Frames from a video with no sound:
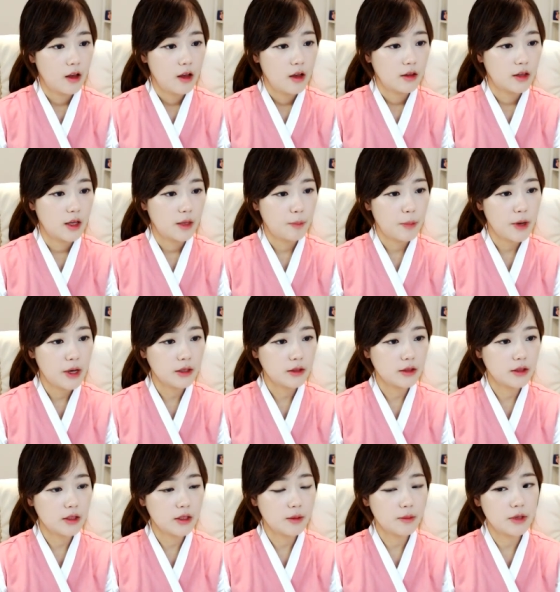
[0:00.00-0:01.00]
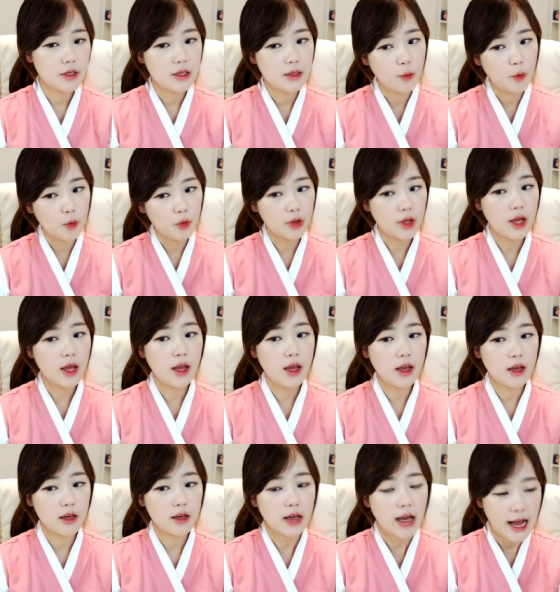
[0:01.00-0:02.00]
데팡스님
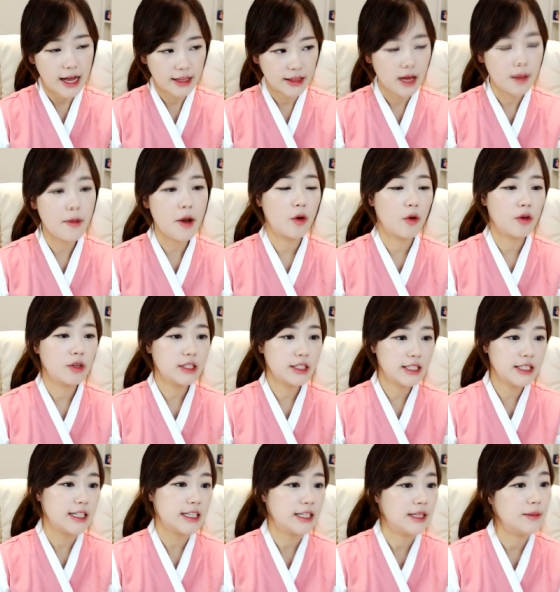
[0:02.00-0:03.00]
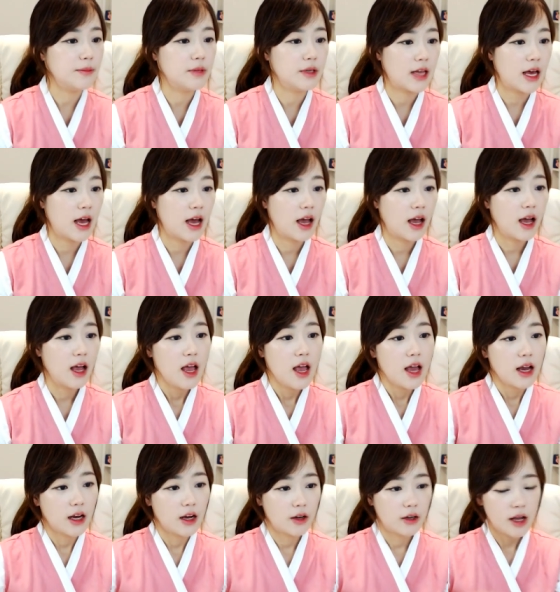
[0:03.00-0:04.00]
일본에 가담한 건 친일입니다.
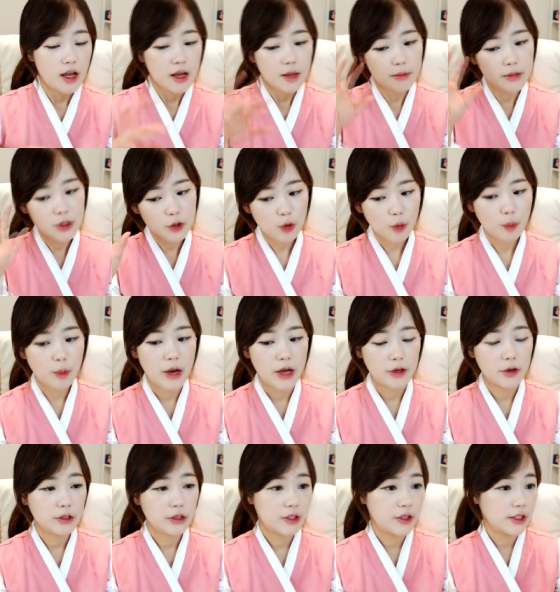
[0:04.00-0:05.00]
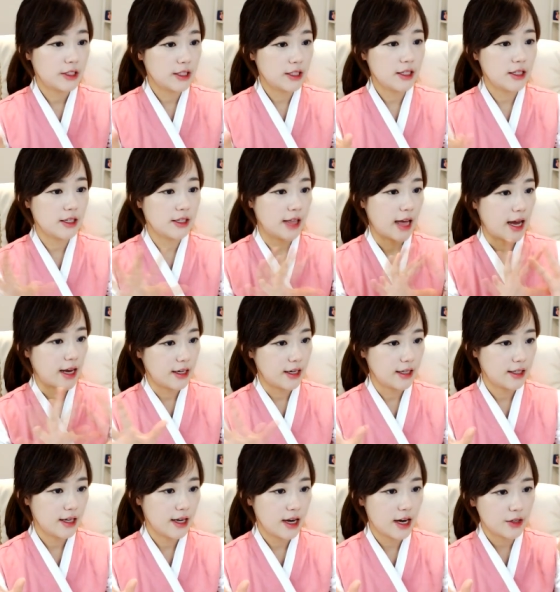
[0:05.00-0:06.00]
그러니까, 그러니까 민족 반역자와 친일을 다르게
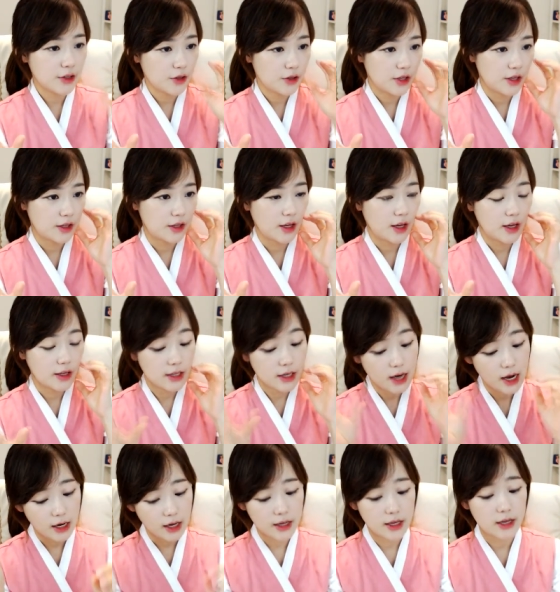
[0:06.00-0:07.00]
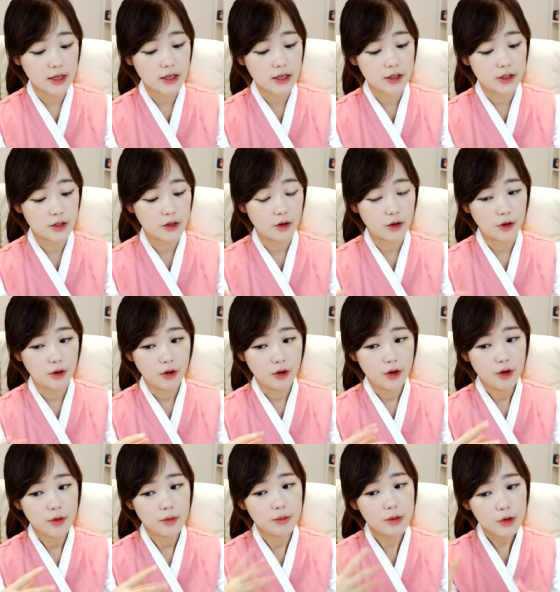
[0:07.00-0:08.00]
생각하셔야 되는 게 제가 아까 얘기했죠.
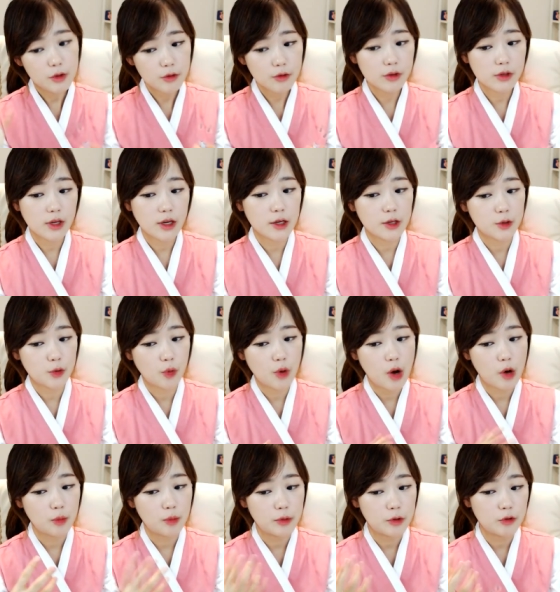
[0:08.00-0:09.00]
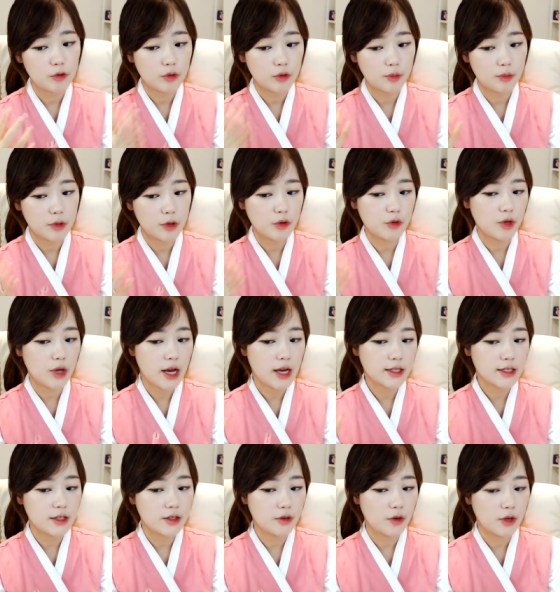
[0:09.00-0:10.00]
미국을 되게 좋아하고 미국 미국이
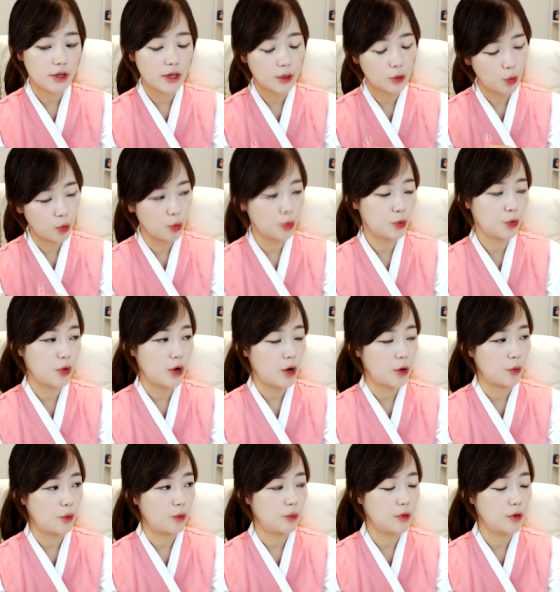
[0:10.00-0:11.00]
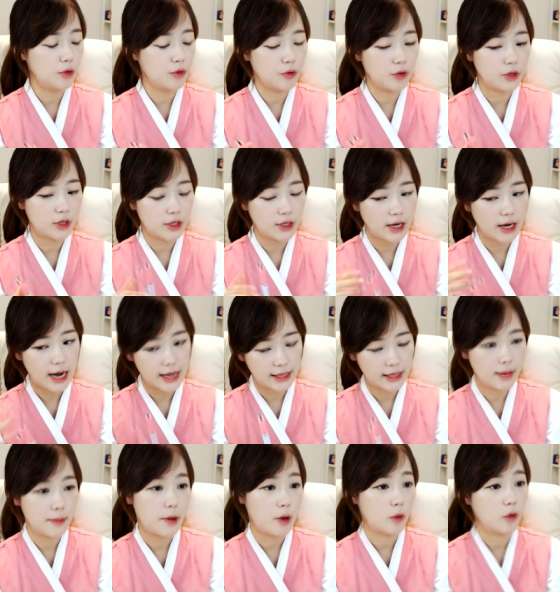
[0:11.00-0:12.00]
하자는 거에 되게 동조하고 미국 일에
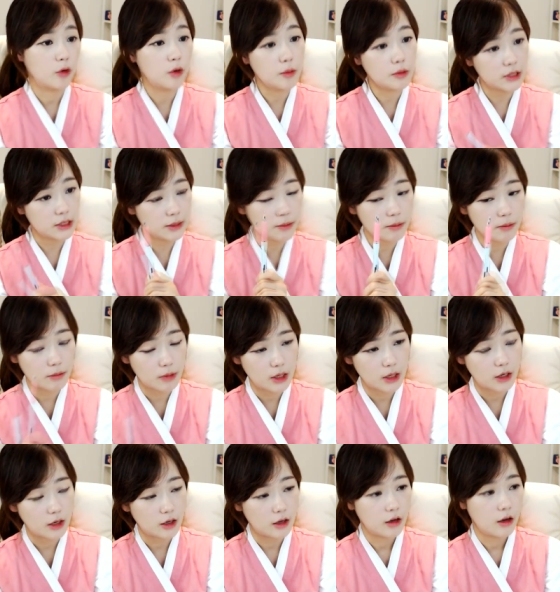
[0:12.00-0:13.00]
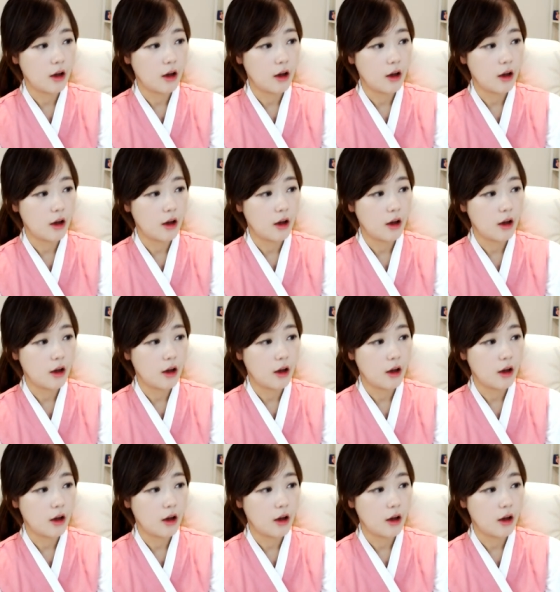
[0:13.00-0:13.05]
가담하고 그럼 친미.